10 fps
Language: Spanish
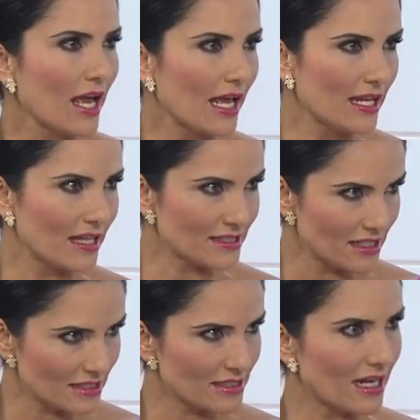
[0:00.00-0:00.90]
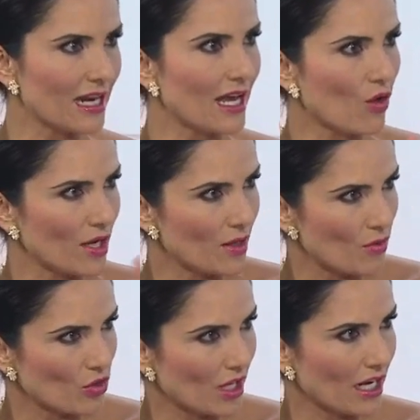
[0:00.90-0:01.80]
el de Cincelejo, el de
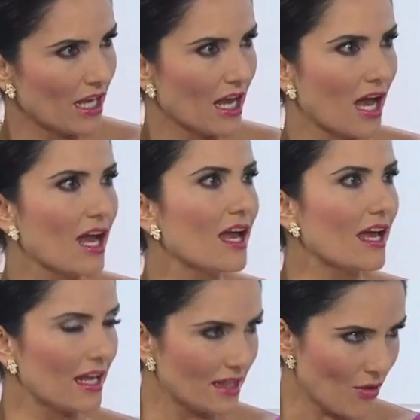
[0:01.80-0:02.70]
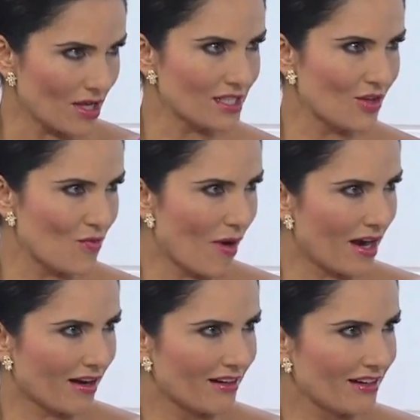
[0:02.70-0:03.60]
Montería, el de
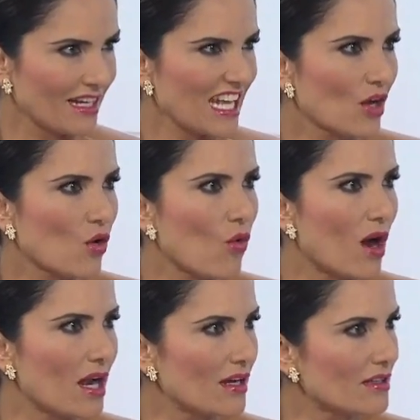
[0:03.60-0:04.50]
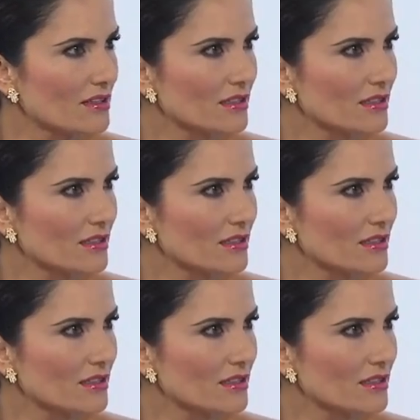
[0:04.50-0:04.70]
Valledupar. Porque es que el